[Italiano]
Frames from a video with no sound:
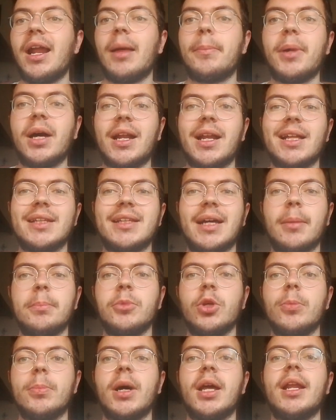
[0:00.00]
la parata a
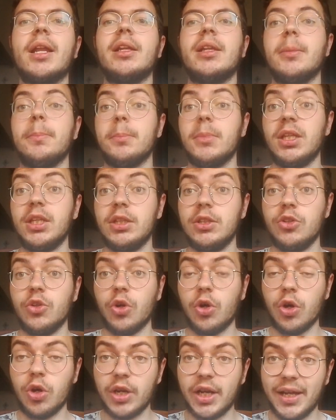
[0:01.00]
mio parere
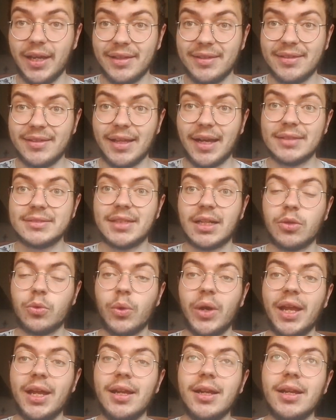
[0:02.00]
migliore è stata
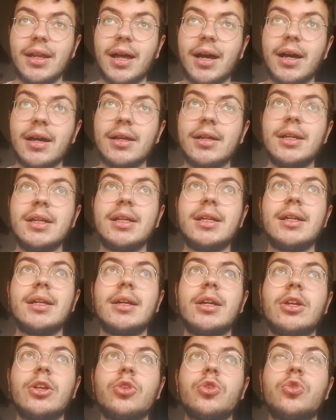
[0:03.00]
quella
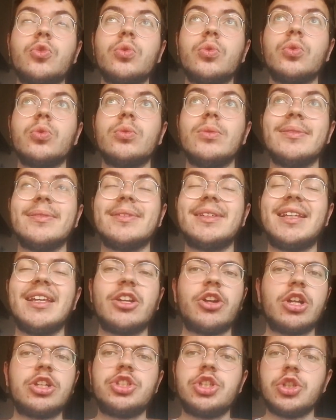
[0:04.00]
su un
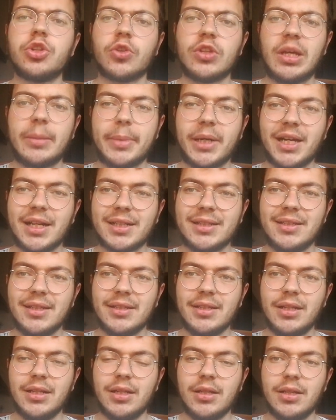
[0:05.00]
tiro a giro da parte
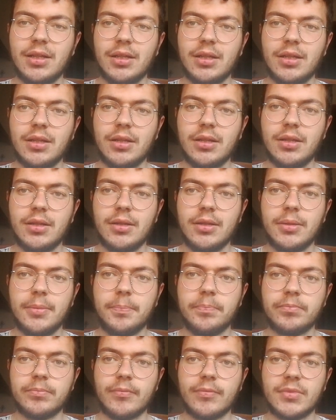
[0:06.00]
del,
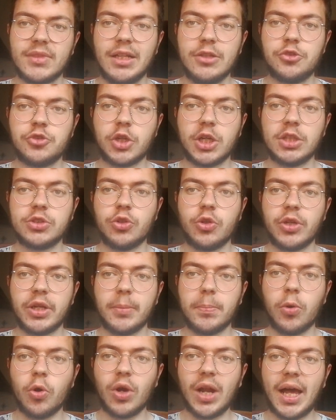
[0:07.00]
ehm, del
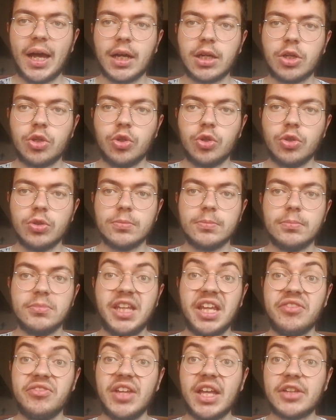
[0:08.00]
giocatore polacco,
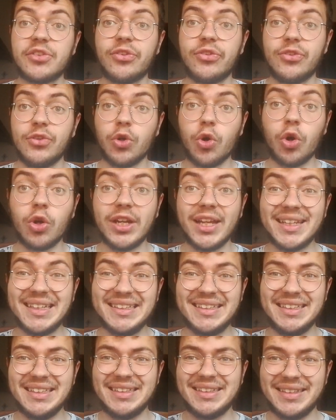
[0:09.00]

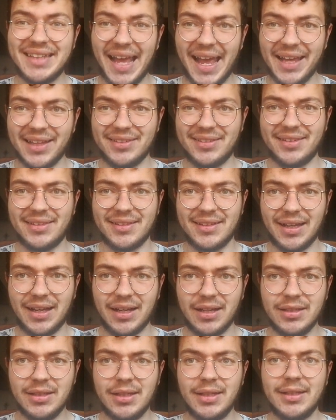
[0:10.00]
deviazione di
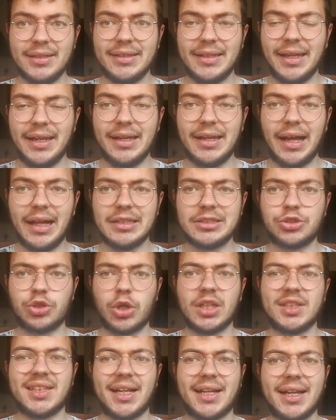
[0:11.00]
testa
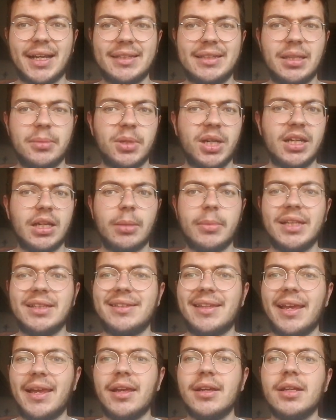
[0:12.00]
dell'altro attaccante
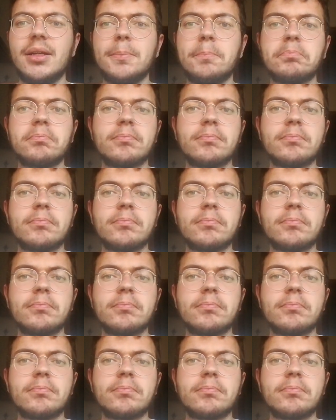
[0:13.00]
praticamente